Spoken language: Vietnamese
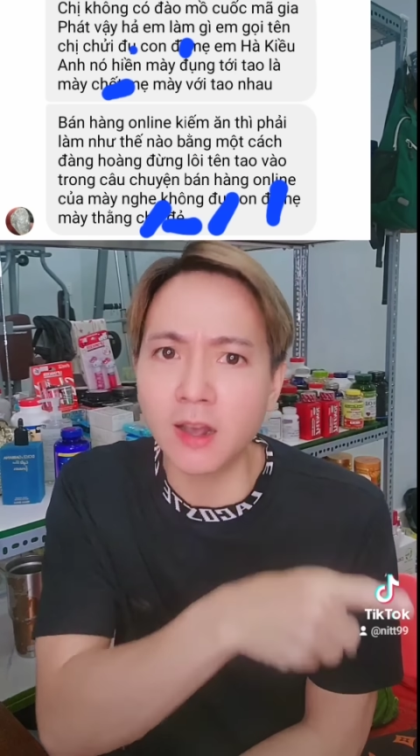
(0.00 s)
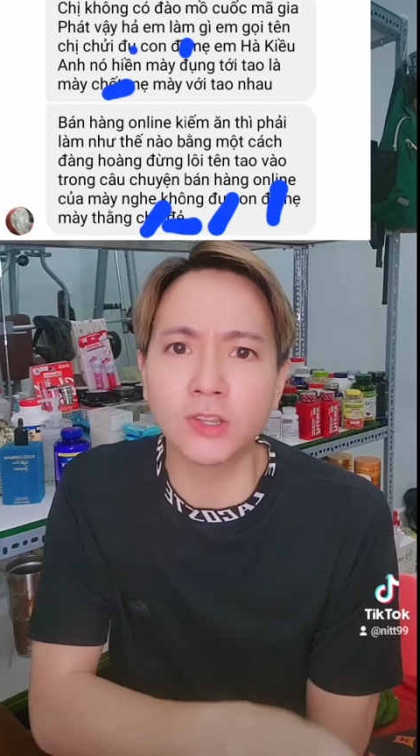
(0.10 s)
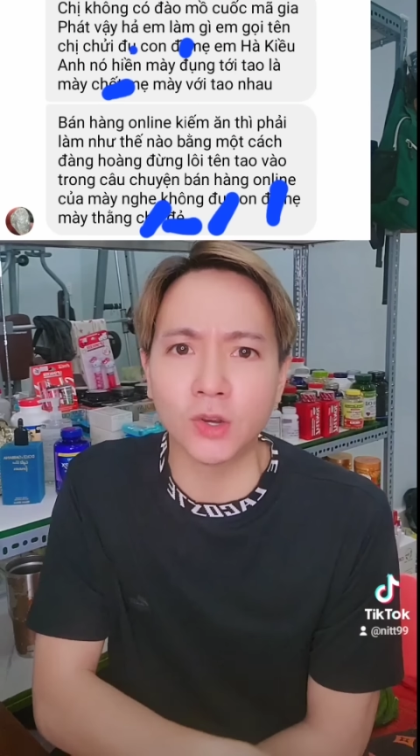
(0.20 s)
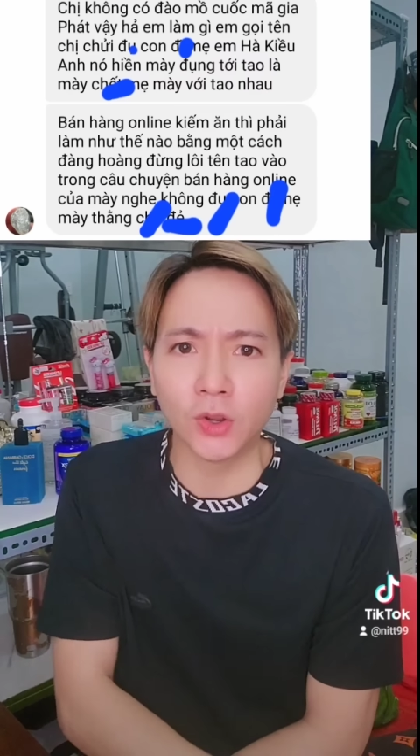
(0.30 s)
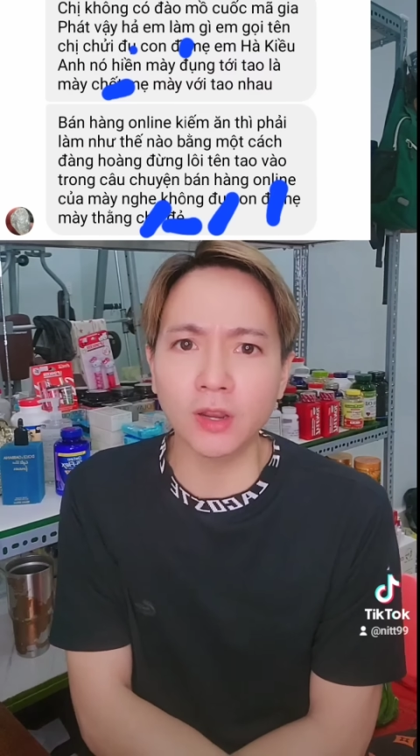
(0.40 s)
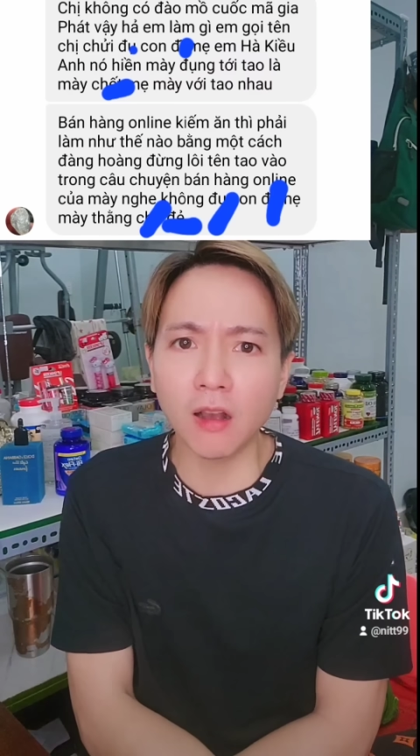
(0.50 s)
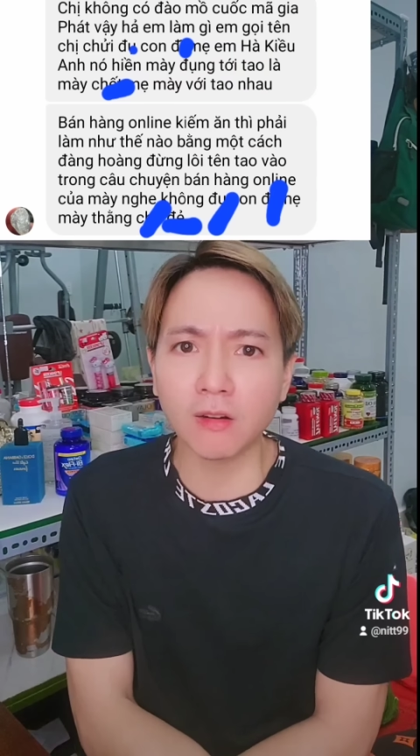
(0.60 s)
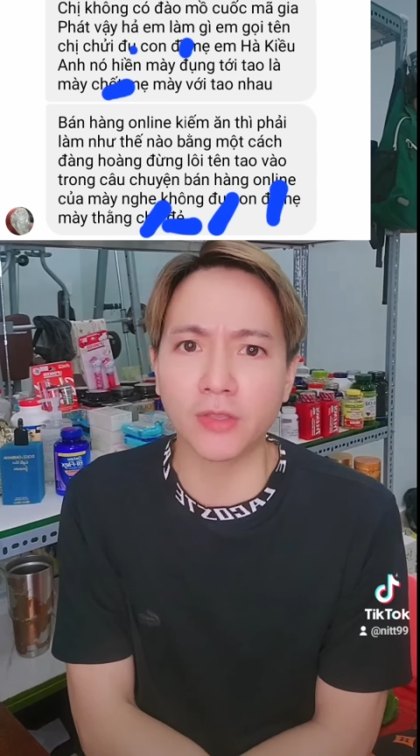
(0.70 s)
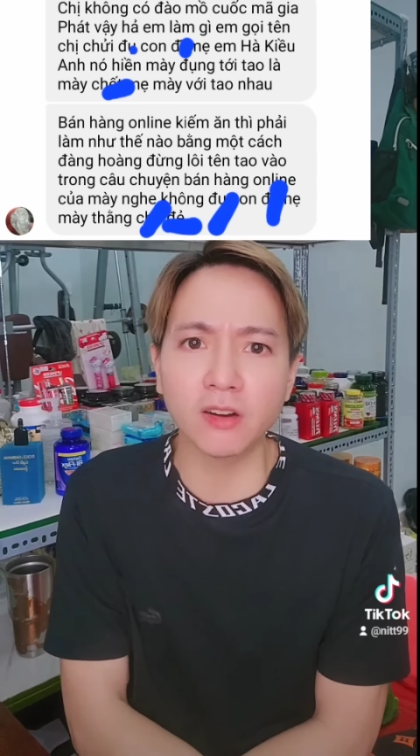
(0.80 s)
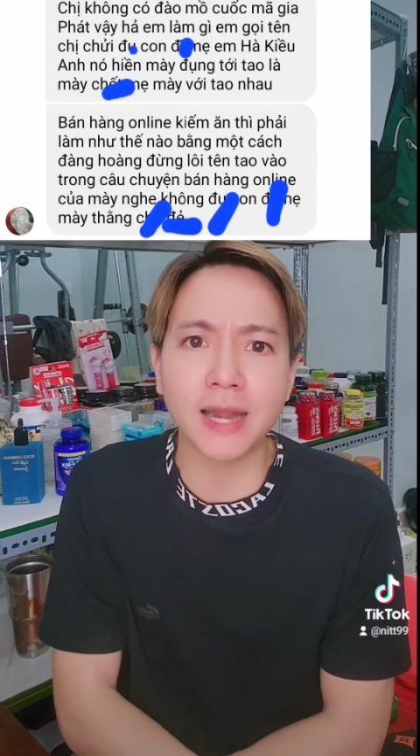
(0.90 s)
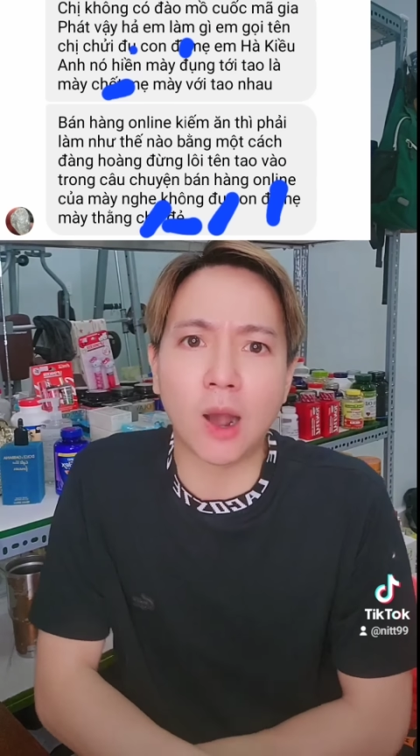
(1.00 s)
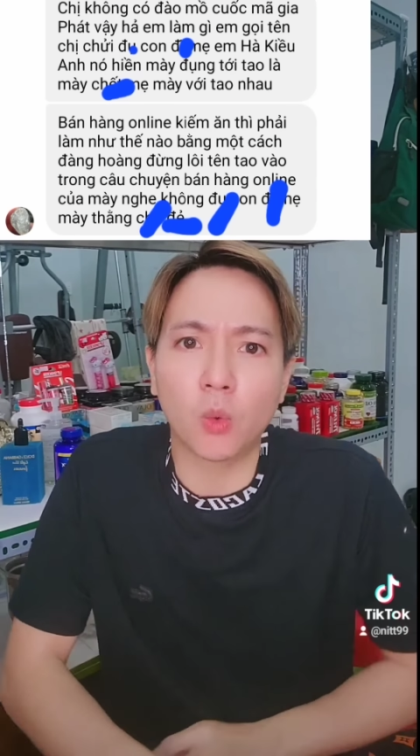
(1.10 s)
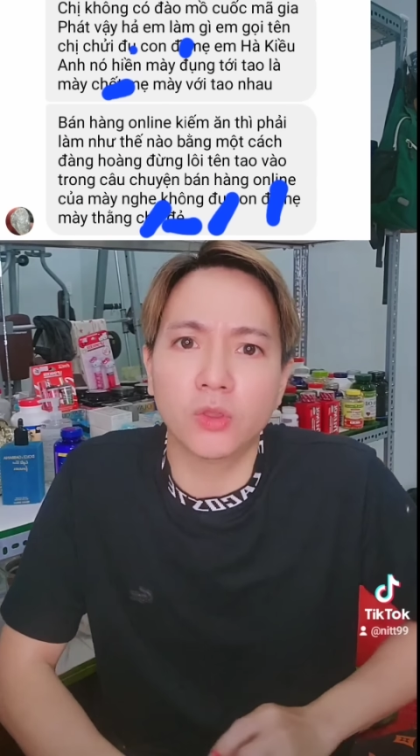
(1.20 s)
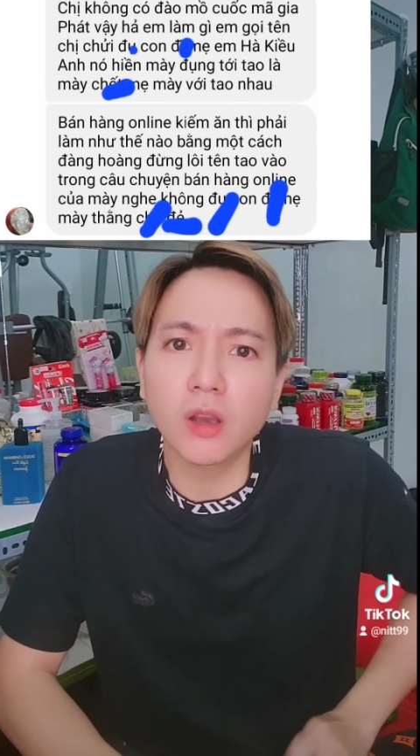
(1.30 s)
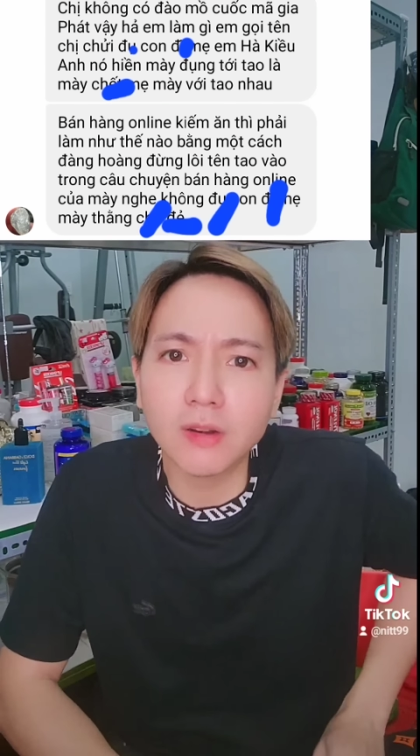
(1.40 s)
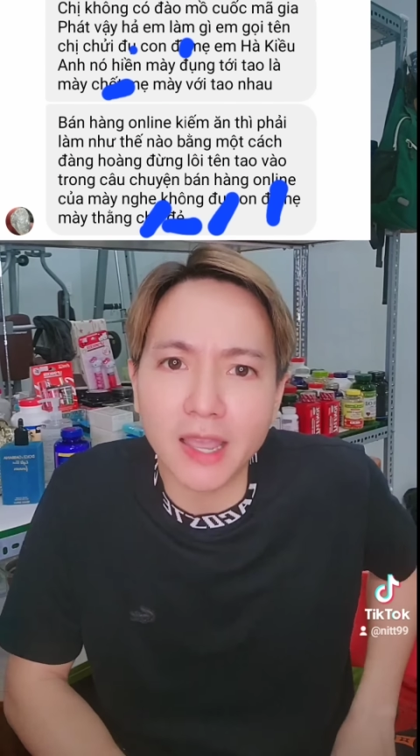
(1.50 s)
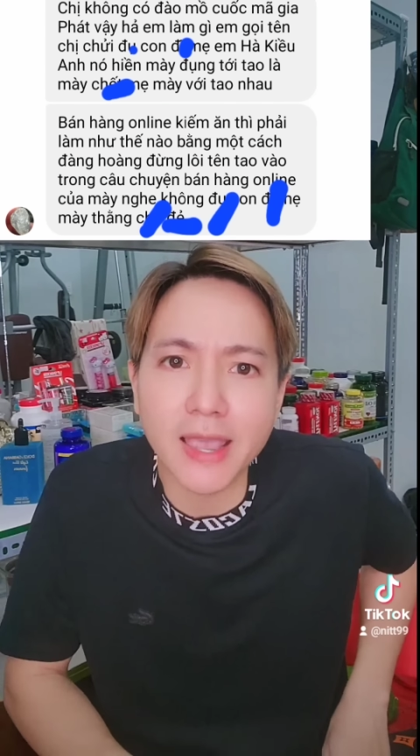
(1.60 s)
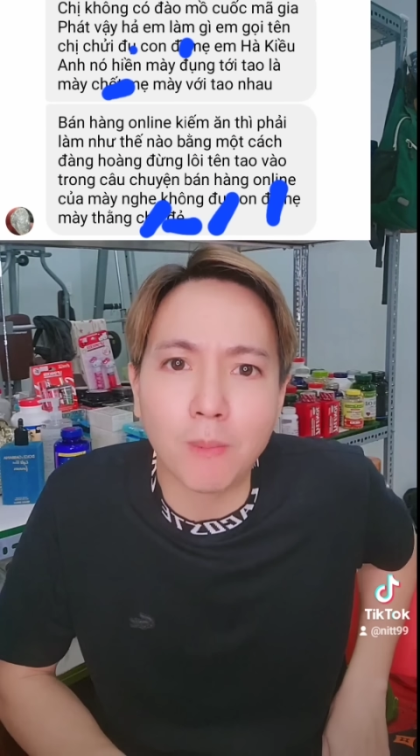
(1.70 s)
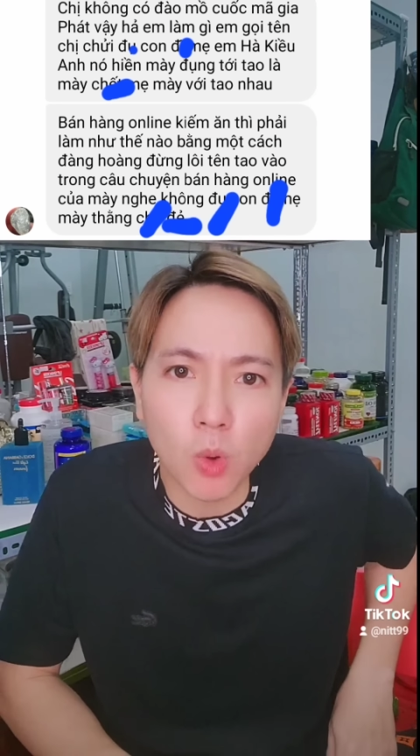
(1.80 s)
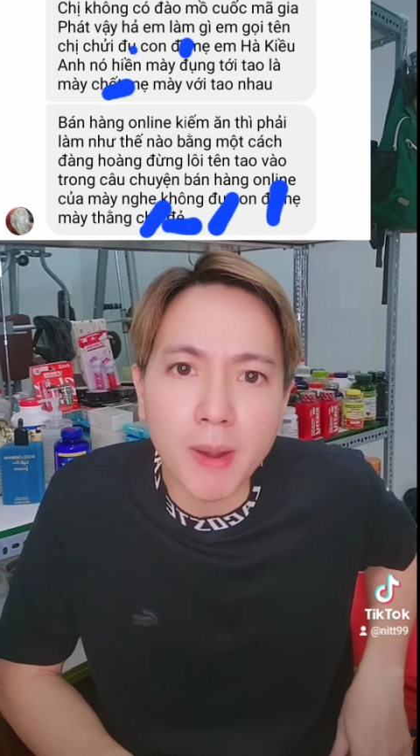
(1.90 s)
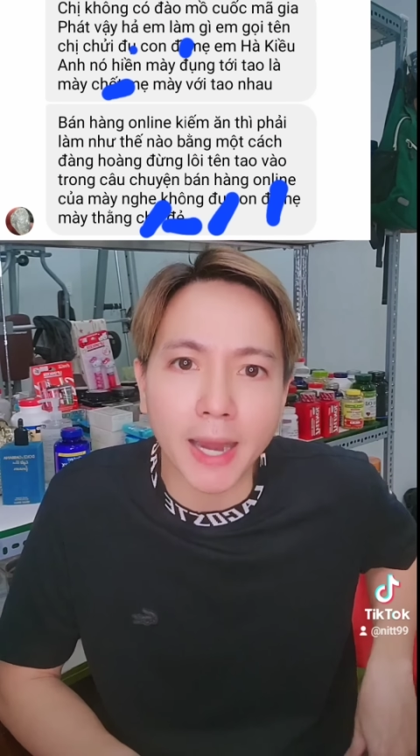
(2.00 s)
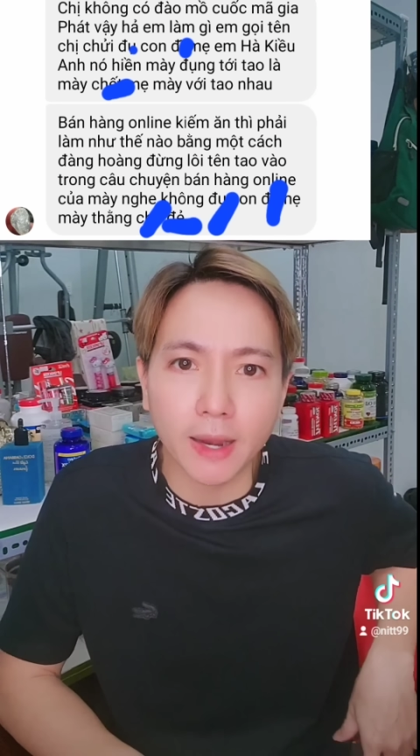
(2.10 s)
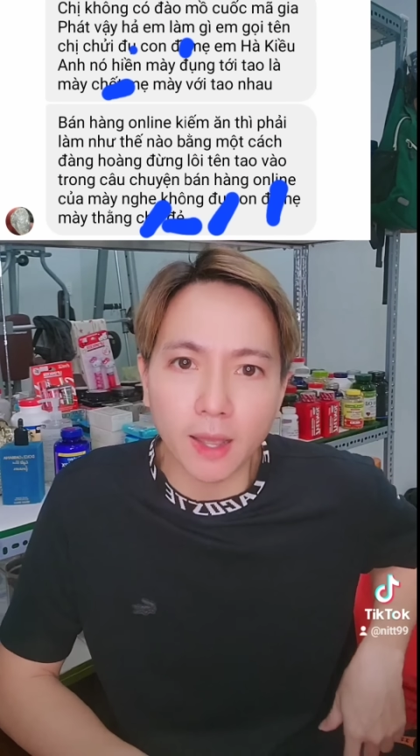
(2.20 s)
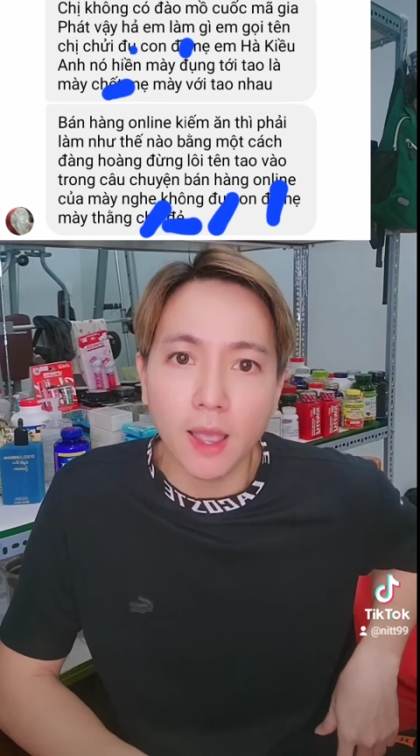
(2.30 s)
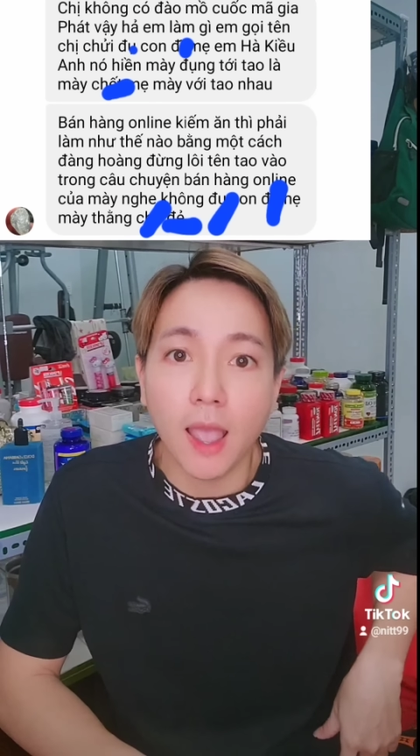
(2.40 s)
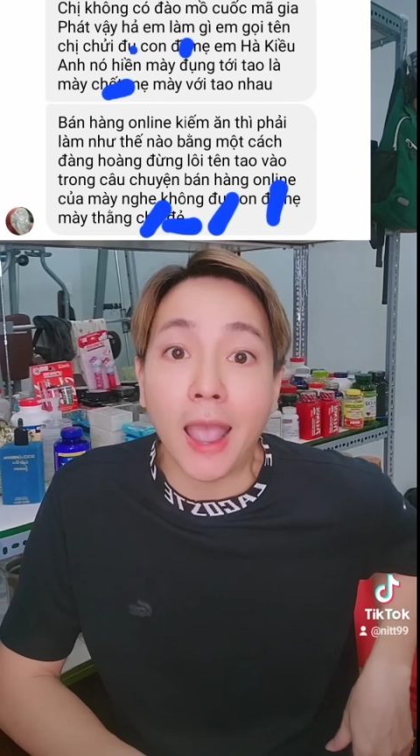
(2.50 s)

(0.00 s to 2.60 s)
lên chửi rất là nhức đầu, nhất là cái giọng của mày đó,